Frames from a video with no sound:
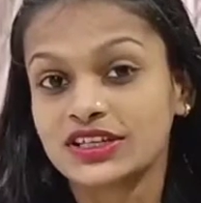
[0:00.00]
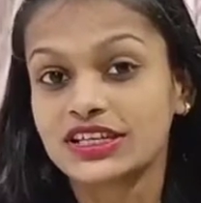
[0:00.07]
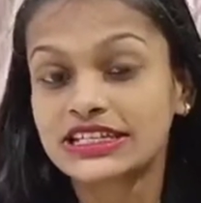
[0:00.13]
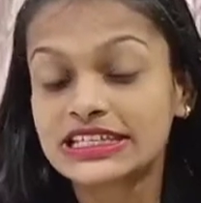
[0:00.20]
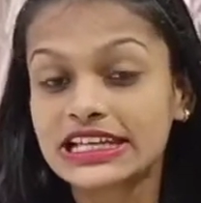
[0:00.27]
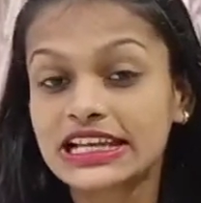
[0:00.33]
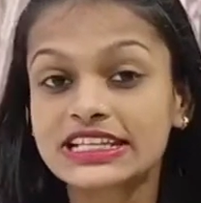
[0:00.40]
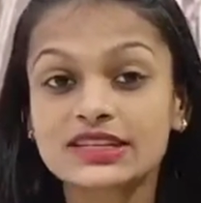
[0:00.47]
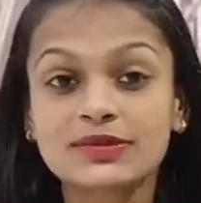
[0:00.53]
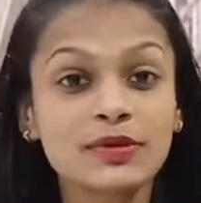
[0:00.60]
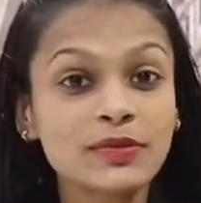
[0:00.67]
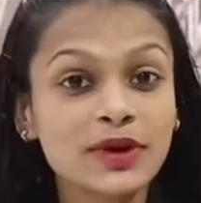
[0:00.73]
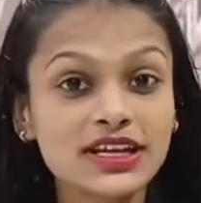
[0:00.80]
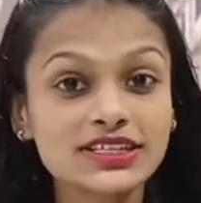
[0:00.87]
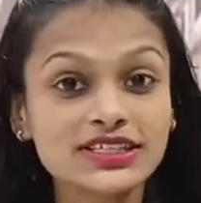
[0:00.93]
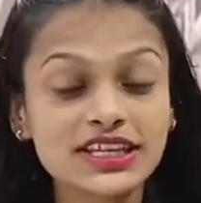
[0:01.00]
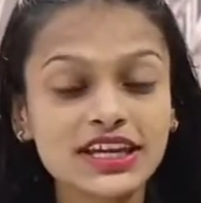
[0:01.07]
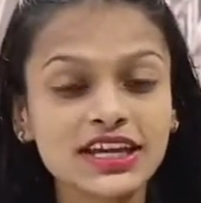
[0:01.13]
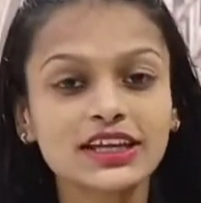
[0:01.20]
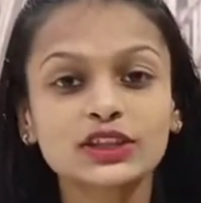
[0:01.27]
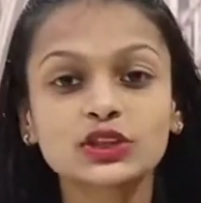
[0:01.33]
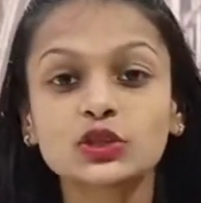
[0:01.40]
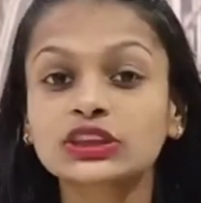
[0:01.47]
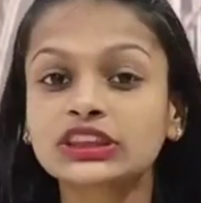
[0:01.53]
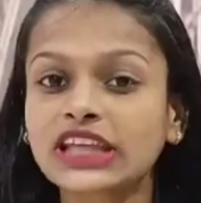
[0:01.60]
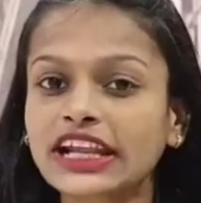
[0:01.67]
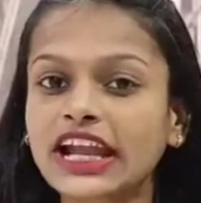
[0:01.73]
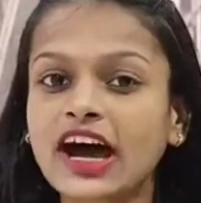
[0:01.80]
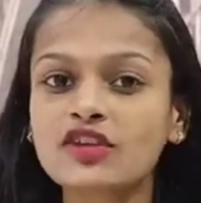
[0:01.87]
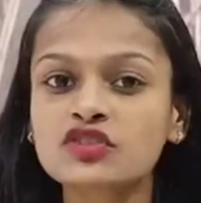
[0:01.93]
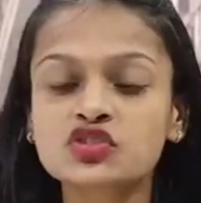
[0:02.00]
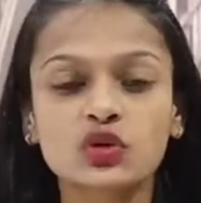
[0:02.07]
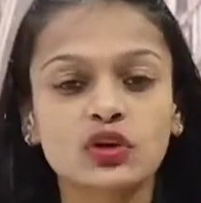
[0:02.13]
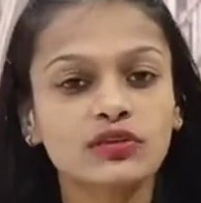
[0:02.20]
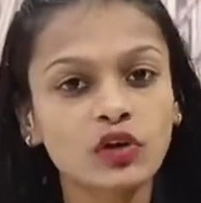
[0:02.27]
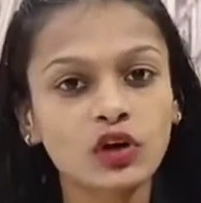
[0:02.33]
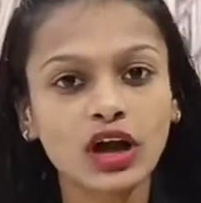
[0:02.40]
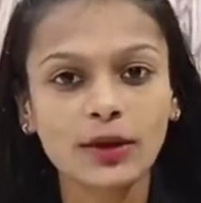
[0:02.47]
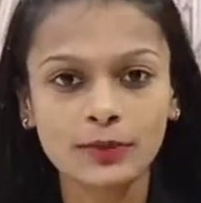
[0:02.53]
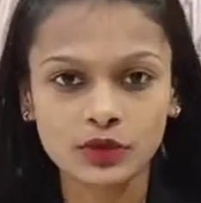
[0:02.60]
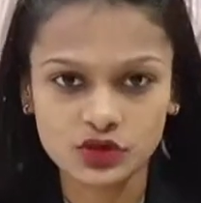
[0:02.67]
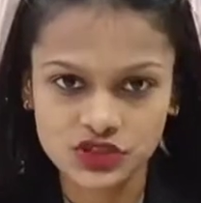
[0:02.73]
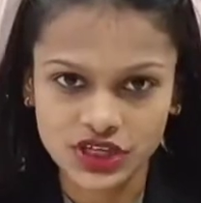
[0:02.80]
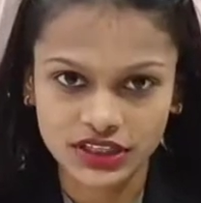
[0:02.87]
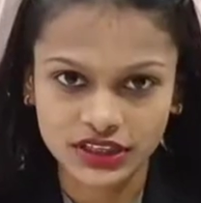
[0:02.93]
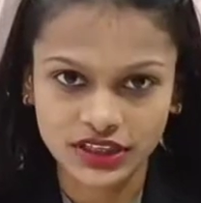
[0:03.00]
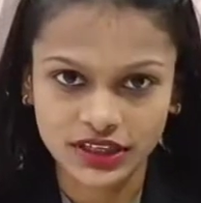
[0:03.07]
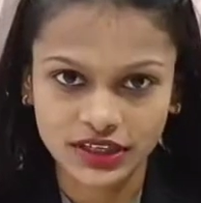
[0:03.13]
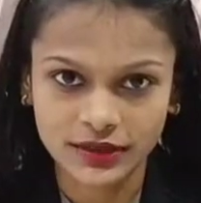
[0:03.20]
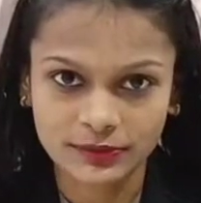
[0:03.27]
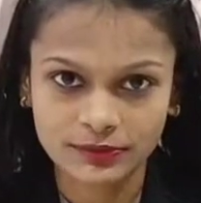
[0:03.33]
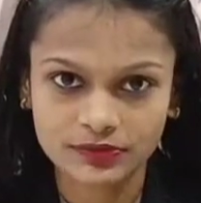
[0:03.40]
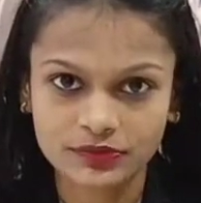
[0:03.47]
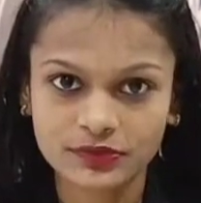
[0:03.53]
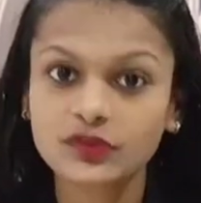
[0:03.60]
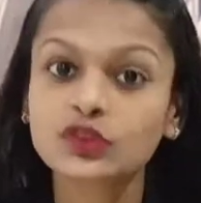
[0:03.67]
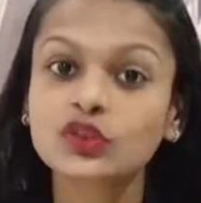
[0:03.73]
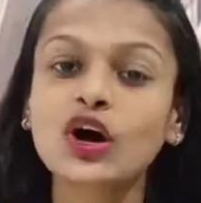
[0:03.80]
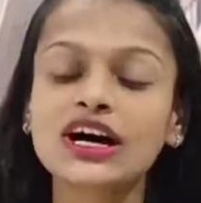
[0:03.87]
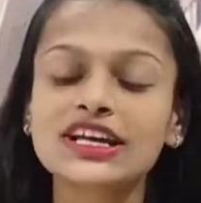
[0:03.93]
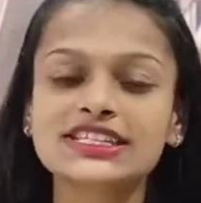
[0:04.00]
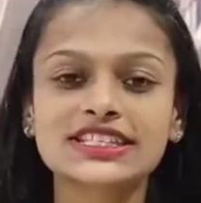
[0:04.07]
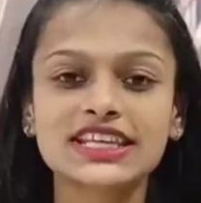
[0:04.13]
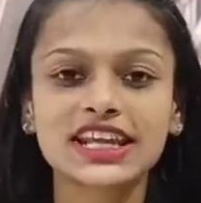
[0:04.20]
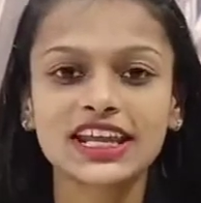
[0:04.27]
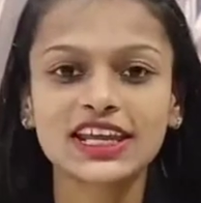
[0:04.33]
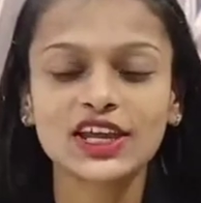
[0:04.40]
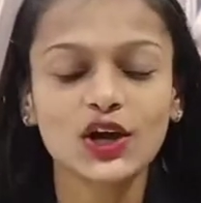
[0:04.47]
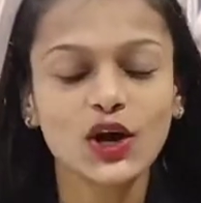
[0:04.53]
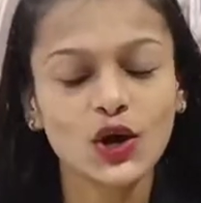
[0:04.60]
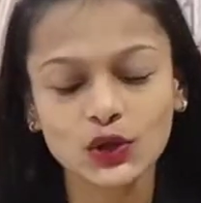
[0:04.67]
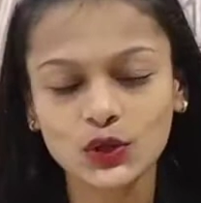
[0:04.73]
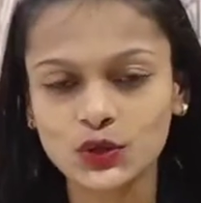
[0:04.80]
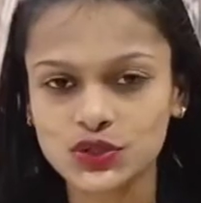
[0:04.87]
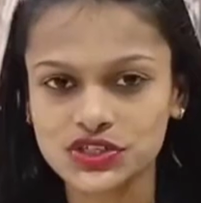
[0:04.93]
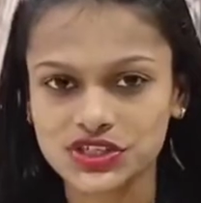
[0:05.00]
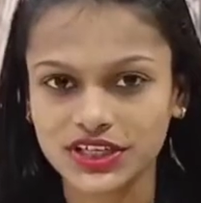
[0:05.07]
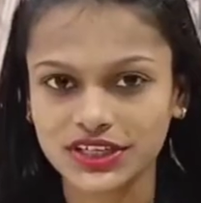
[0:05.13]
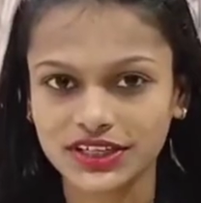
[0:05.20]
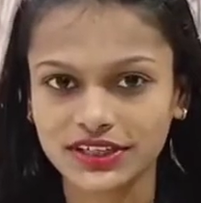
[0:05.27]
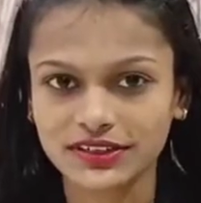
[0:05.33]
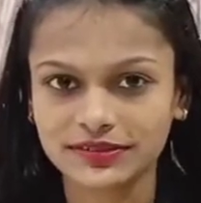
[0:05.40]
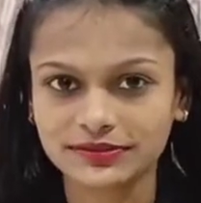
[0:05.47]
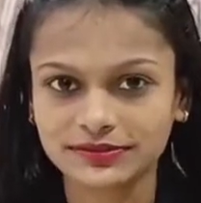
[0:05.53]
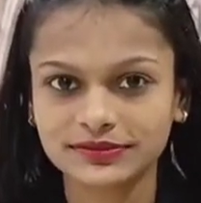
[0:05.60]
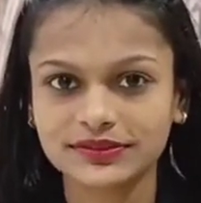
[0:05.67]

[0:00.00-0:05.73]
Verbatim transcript: इसीलिए जब हम हंसते हैं तो तनाव जो है वो कम हो जाता है तो हंसते रहिए और खुश रहिए